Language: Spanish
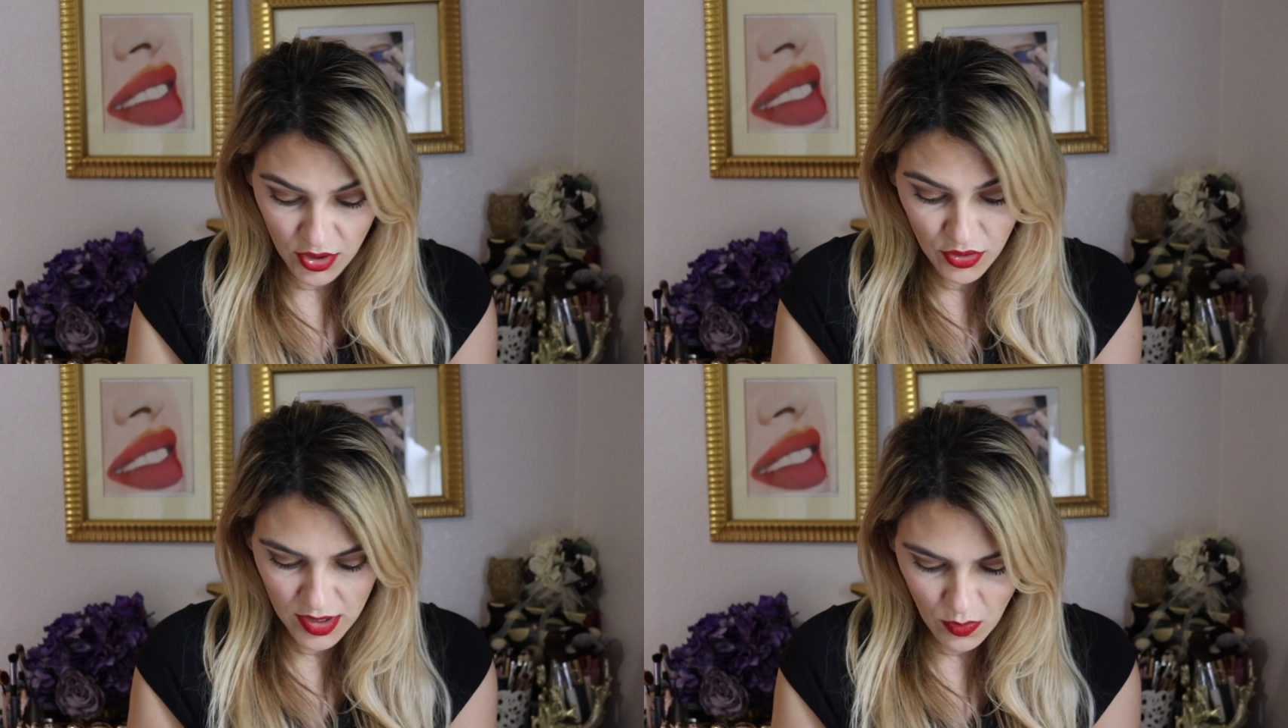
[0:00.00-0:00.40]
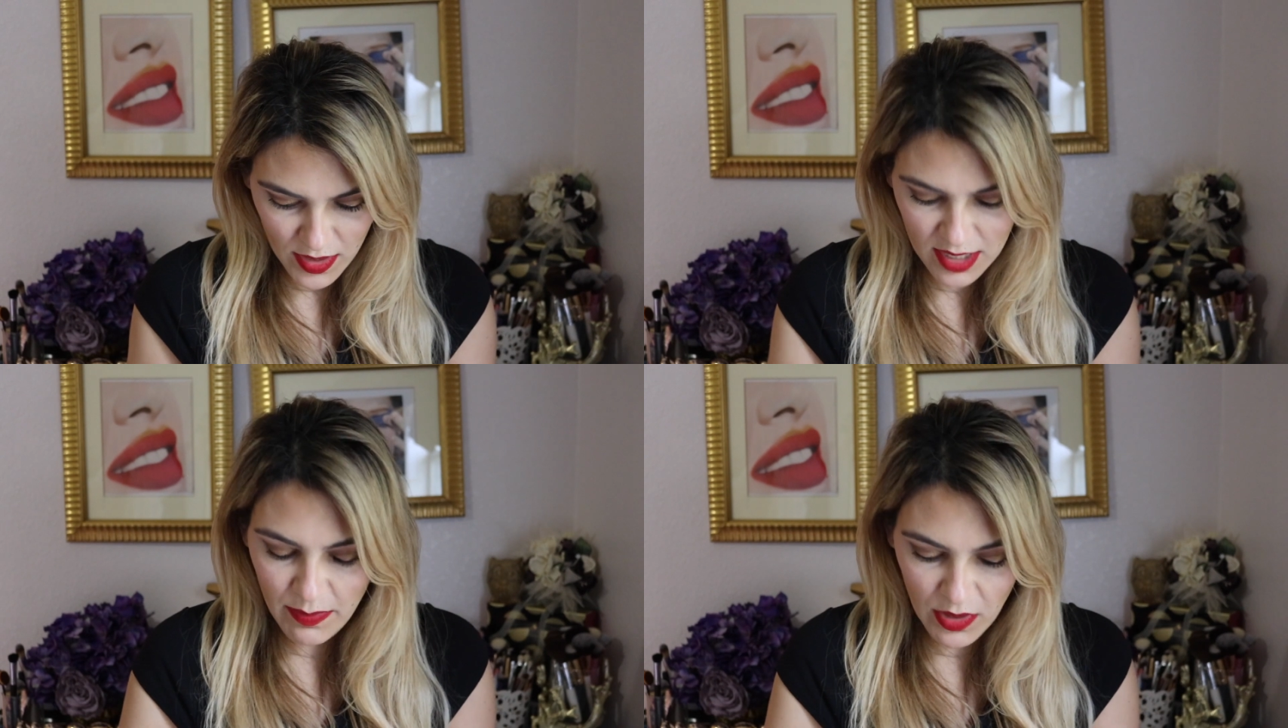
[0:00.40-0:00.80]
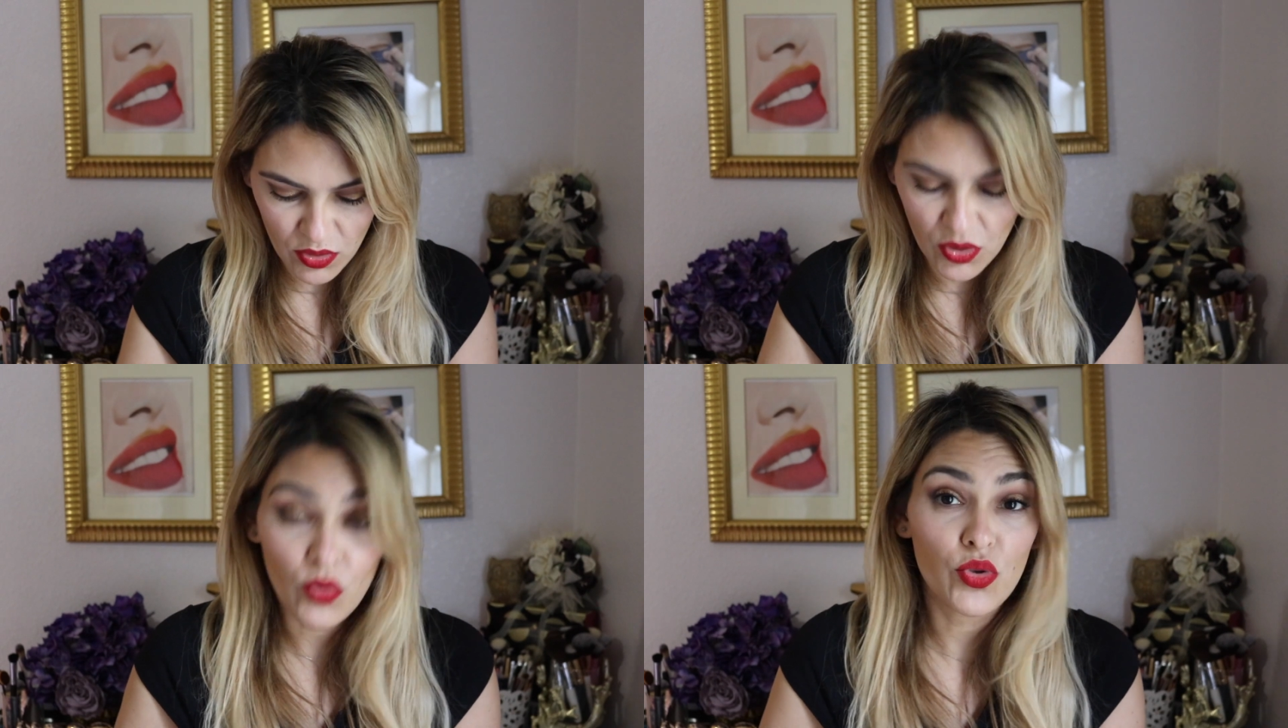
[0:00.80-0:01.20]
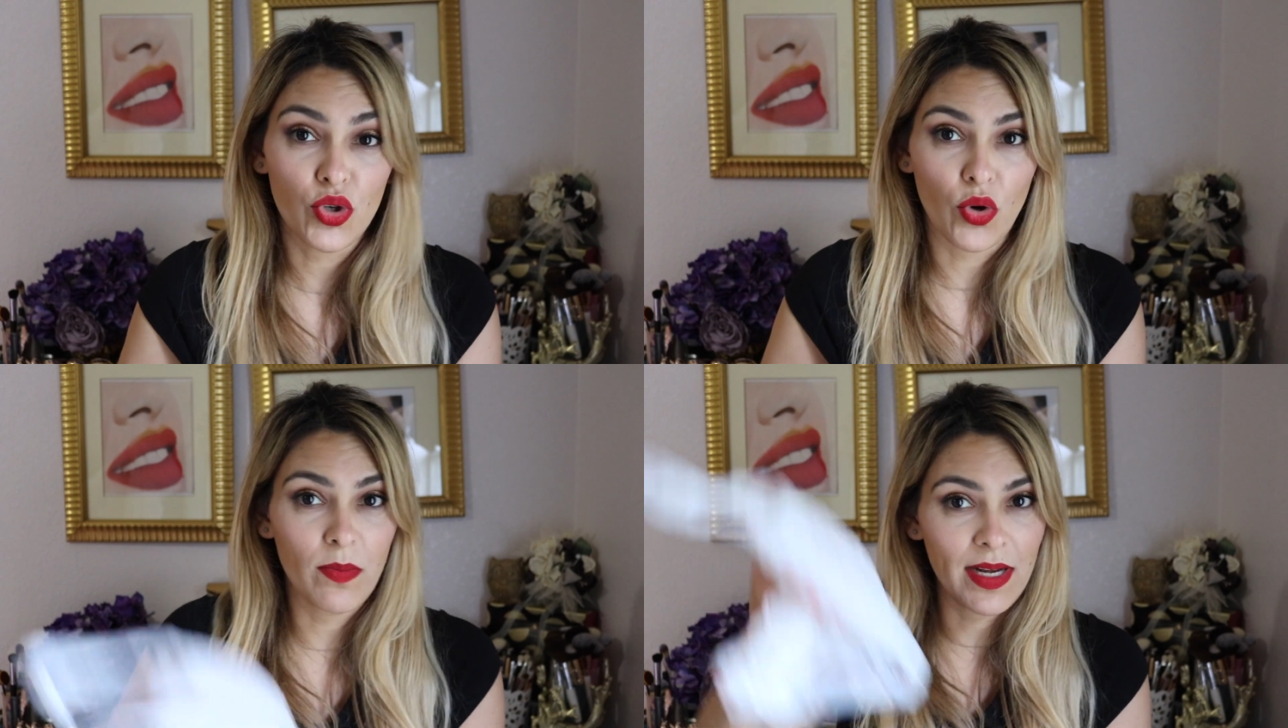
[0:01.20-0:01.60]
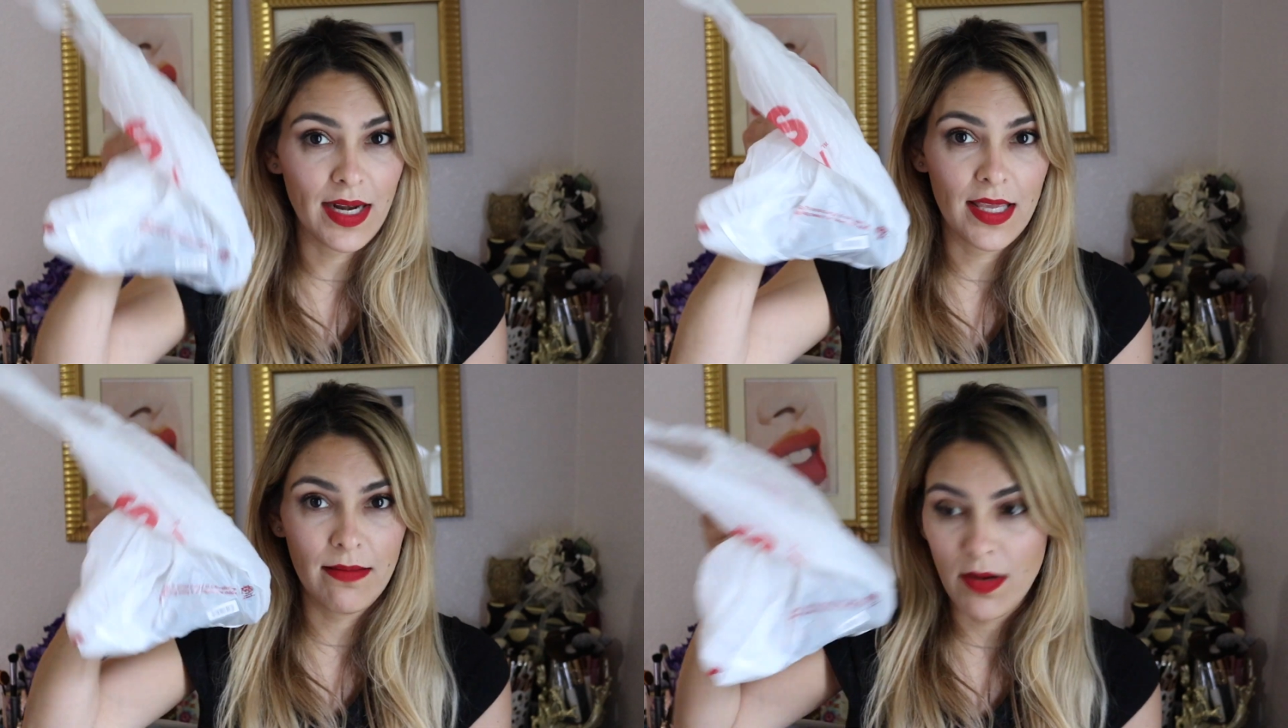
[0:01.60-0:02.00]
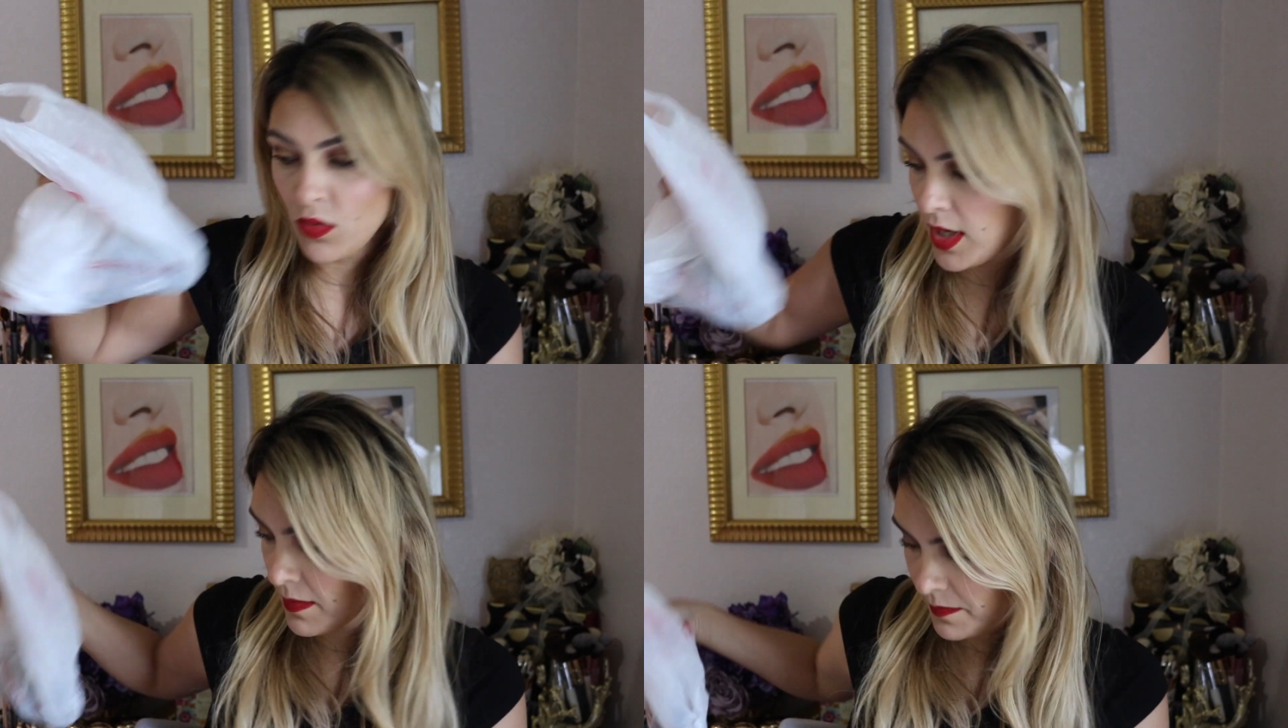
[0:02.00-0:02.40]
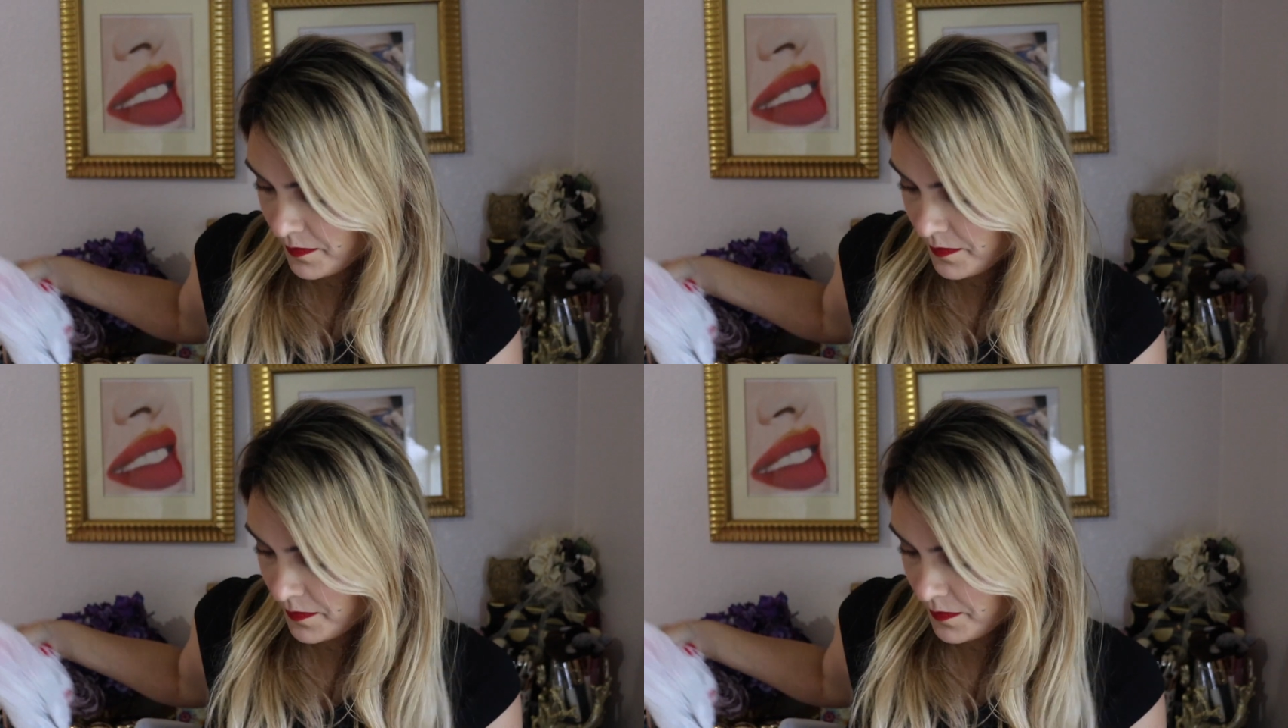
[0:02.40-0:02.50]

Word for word: Yo no sé cuántas, pero son un chorro. Miren, aquí va una,